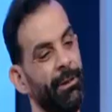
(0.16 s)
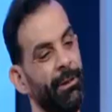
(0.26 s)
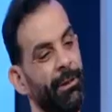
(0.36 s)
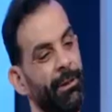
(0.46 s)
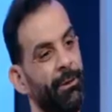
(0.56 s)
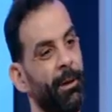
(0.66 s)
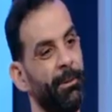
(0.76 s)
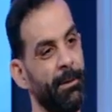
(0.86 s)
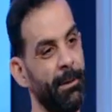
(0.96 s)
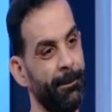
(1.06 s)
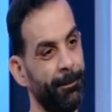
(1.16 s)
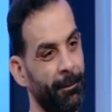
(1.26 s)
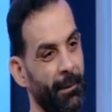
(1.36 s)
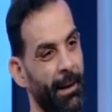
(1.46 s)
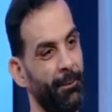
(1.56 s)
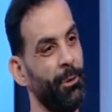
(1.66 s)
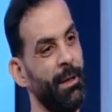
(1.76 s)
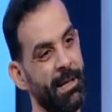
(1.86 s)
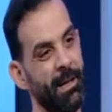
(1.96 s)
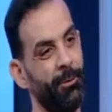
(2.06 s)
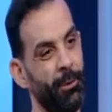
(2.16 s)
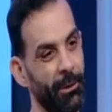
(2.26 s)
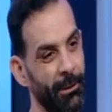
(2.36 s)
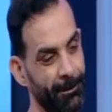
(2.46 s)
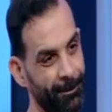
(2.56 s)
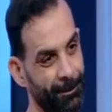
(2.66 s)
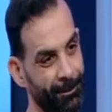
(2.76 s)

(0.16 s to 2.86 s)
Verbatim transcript: ميدو حبيبي إيه اخبارك عامل ايه الحمد لله زي الفل هتقول لنا